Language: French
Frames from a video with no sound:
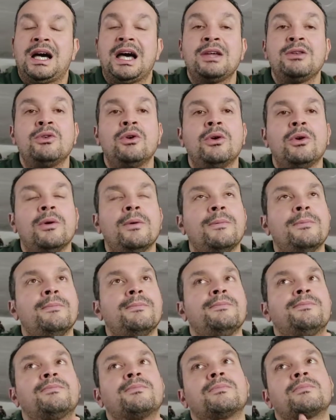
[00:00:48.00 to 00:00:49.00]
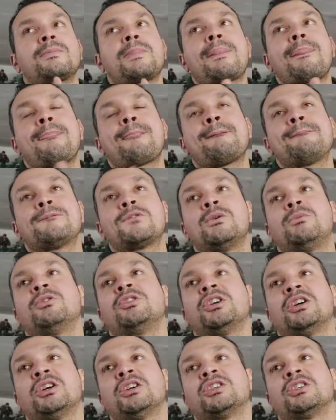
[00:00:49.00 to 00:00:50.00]
à une, euh,
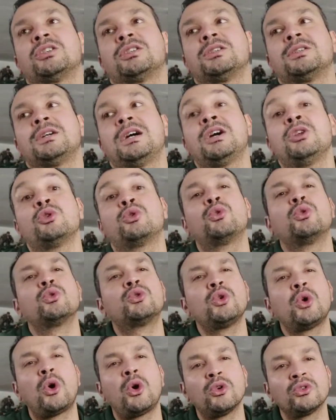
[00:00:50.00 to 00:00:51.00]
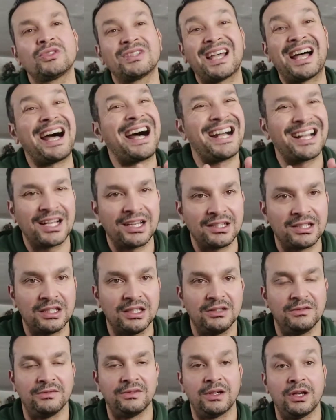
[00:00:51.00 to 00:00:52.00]
comment dirais-je, à une concurrence
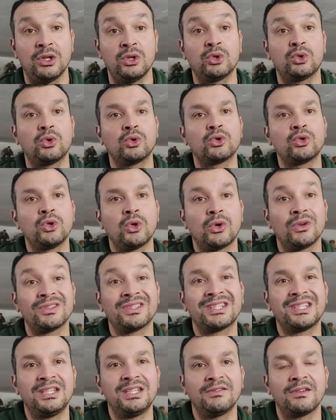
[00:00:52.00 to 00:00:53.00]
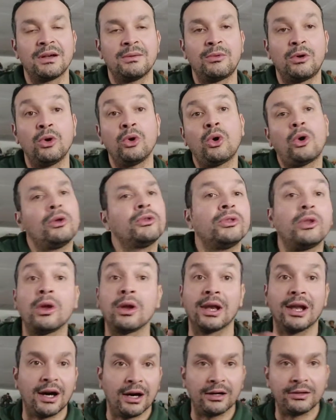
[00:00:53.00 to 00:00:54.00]
agressive, à une concurrence qui vraiment le rentre
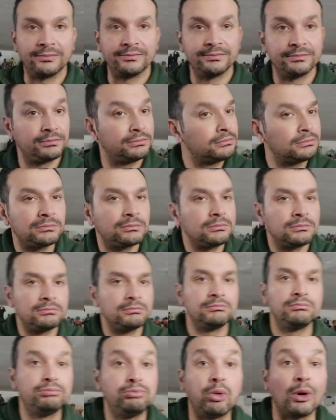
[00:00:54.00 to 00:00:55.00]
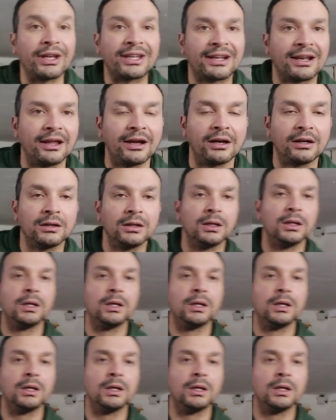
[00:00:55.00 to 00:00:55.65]
dans l'art. Pour être clair.